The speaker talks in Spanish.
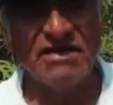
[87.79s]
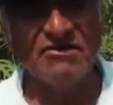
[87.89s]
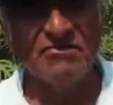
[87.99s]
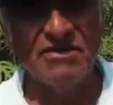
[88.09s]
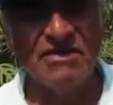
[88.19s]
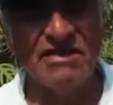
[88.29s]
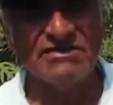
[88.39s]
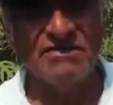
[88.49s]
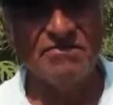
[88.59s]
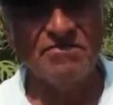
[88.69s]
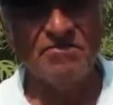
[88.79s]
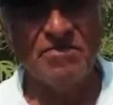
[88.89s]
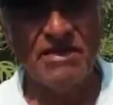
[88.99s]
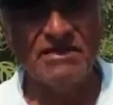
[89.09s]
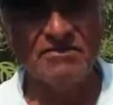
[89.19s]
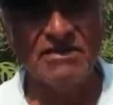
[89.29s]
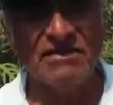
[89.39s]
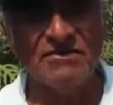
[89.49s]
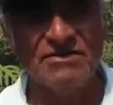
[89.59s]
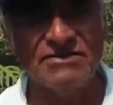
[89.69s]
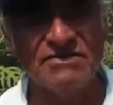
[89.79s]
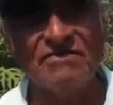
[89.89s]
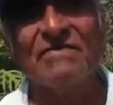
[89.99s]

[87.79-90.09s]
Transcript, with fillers: llego en mi casa, prendo la luz,